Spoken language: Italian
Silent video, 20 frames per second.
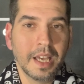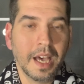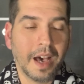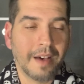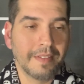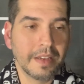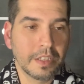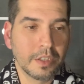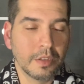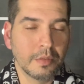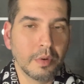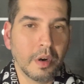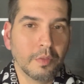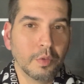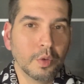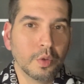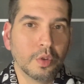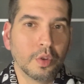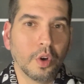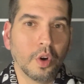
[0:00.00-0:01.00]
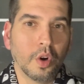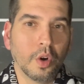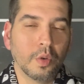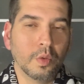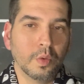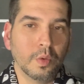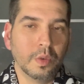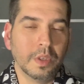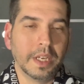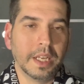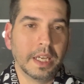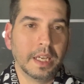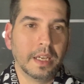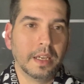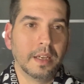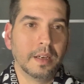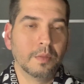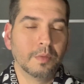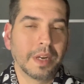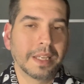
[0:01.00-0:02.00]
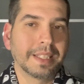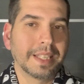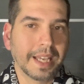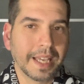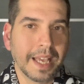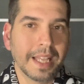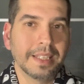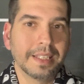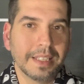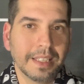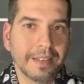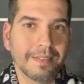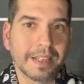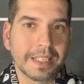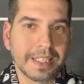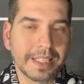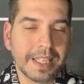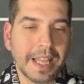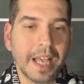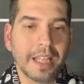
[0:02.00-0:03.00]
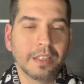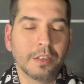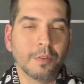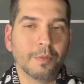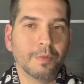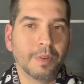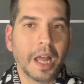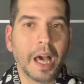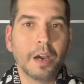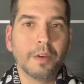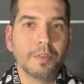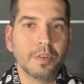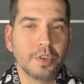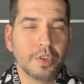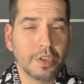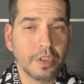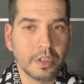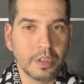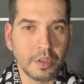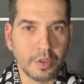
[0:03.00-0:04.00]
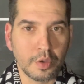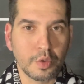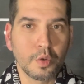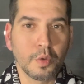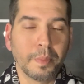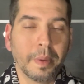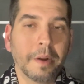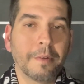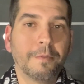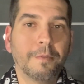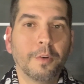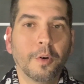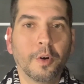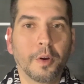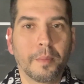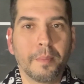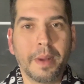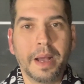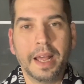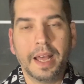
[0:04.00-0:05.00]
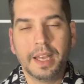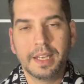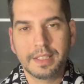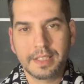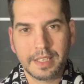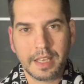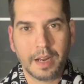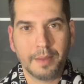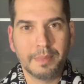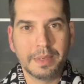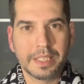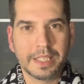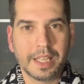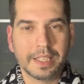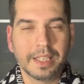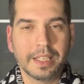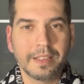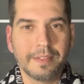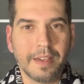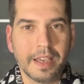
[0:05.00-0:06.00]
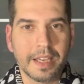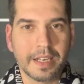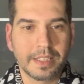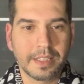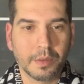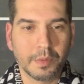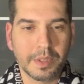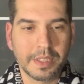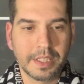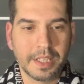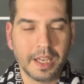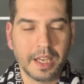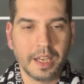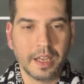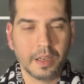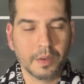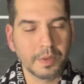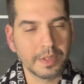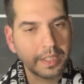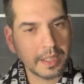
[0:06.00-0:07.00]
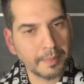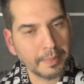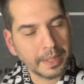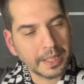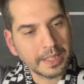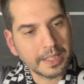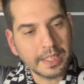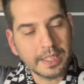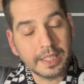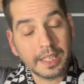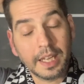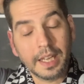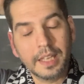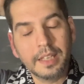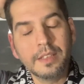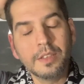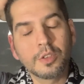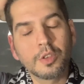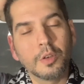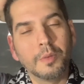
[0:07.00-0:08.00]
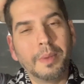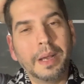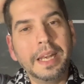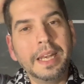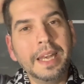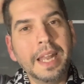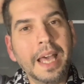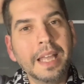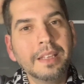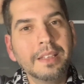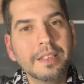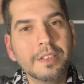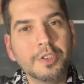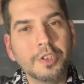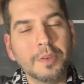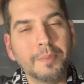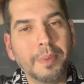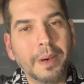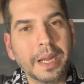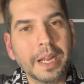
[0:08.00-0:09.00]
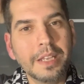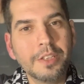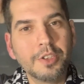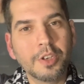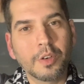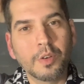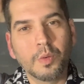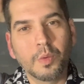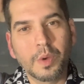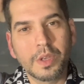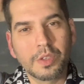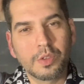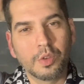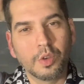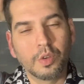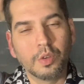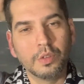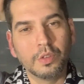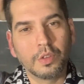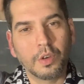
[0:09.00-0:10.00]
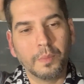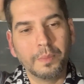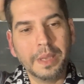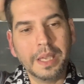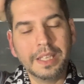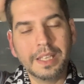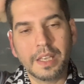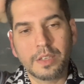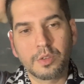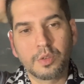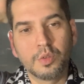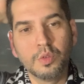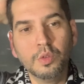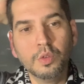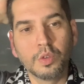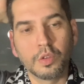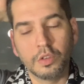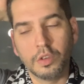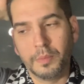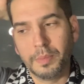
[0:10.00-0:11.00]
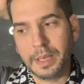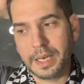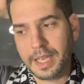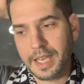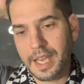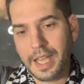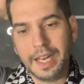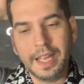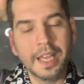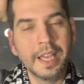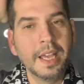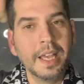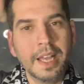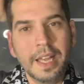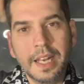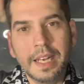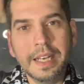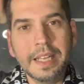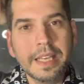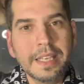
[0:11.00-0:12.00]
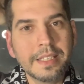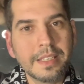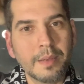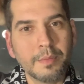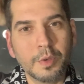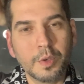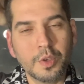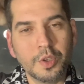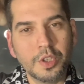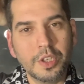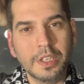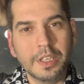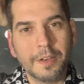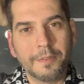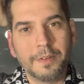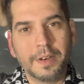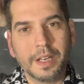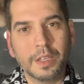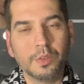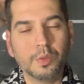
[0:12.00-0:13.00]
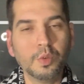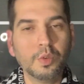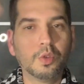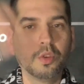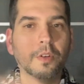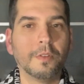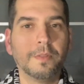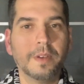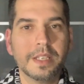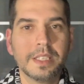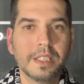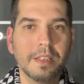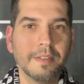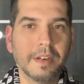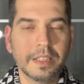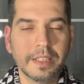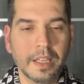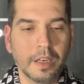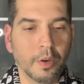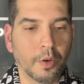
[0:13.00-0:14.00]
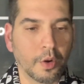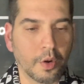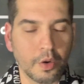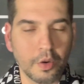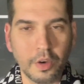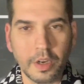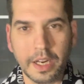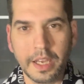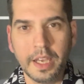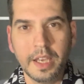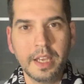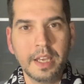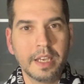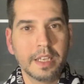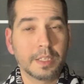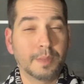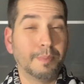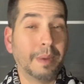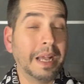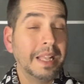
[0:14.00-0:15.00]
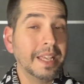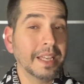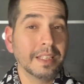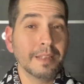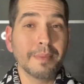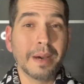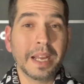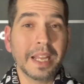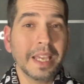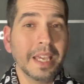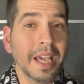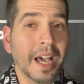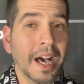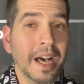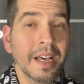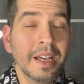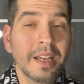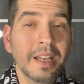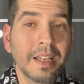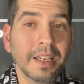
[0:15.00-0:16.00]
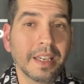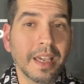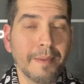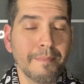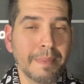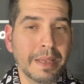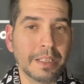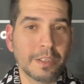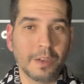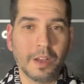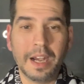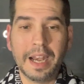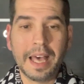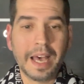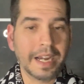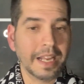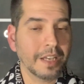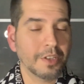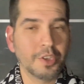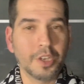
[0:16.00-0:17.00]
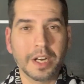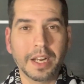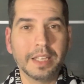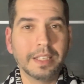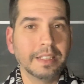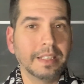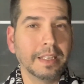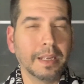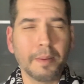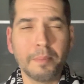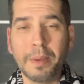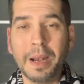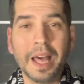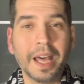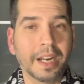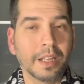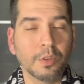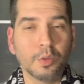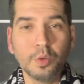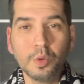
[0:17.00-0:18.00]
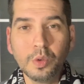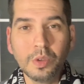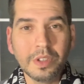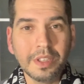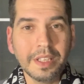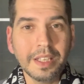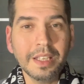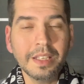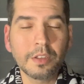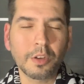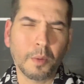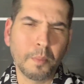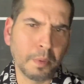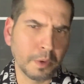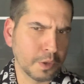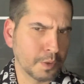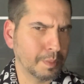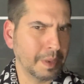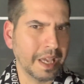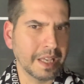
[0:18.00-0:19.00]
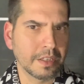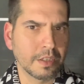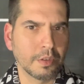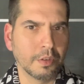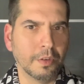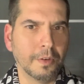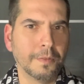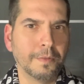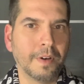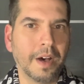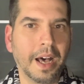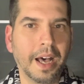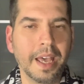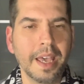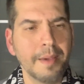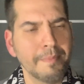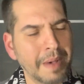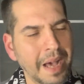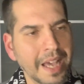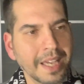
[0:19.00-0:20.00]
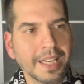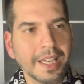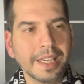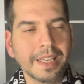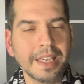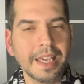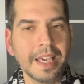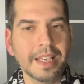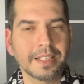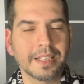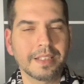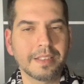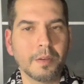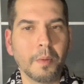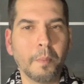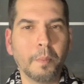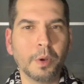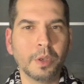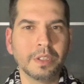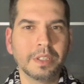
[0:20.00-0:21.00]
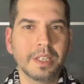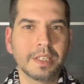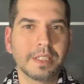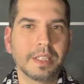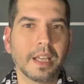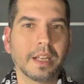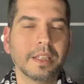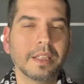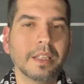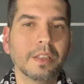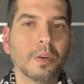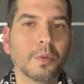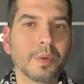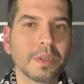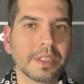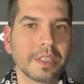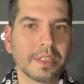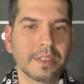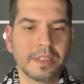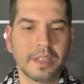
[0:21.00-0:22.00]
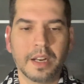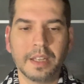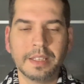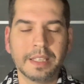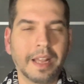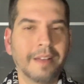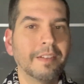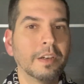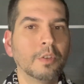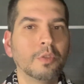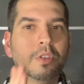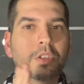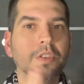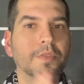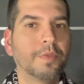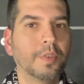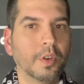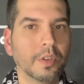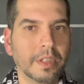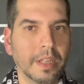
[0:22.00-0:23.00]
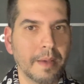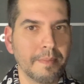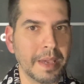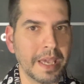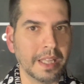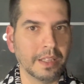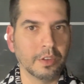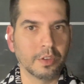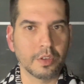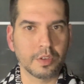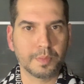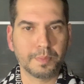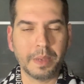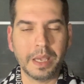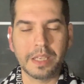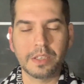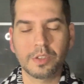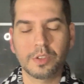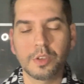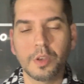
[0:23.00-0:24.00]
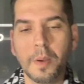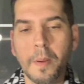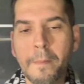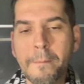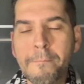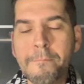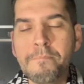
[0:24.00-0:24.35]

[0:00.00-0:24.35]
avessimo avuto un, un attaccante devastante, un Vlaovic in super forma, sarebbe stata diversa questa, questa partita. Insomma, il Nantes ci pareggia con questo contropiede assurdo, perché lì siamo riusciti a fare tutto il festival dell'orrore. Sbaglia Di Maria, che in mezzo all'aria cerca di dribblare tutti, troppo spesso lo fa, eh, ma anche Chiesa si è un po' intestardito questa sera, andavano di sfondamento spesso,